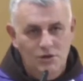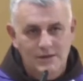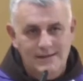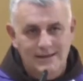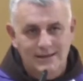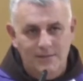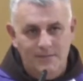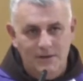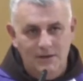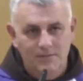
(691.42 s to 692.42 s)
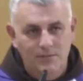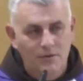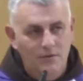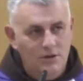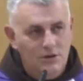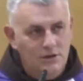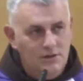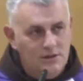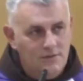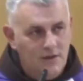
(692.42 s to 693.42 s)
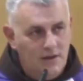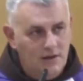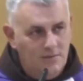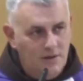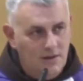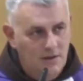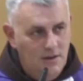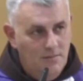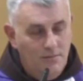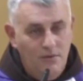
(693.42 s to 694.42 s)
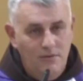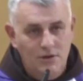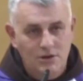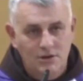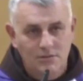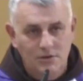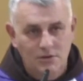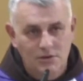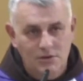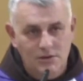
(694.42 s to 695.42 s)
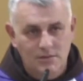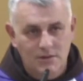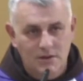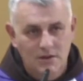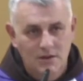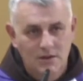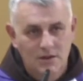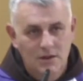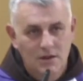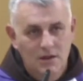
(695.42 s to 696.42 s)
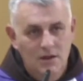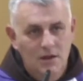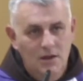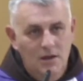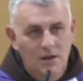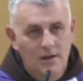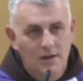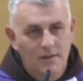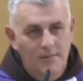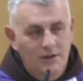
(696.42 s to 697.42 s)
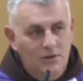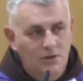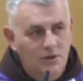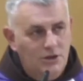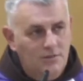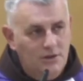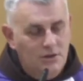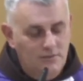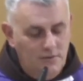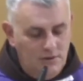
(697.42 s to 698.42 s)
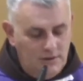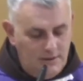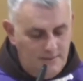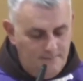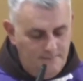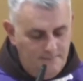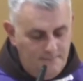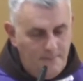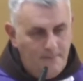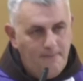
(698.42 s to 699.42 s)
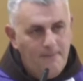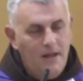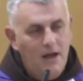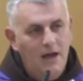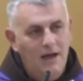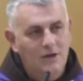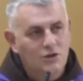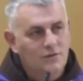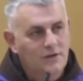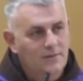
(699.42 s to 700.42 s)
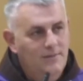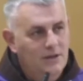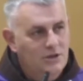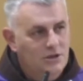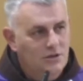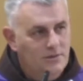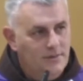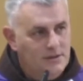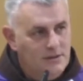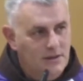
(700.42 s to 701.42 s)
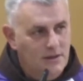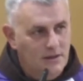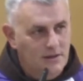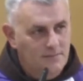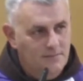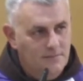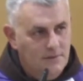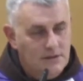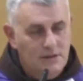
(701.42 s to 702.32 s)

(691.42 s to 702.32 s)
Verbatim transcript: 왜냐하면 인간은 공허한 것, 아무것도 하지 않은 그 상태, 를 두려워하기 때문입니다. 사회적인 관계는 많이 맺어놓았지만 너무나 형식적입니다.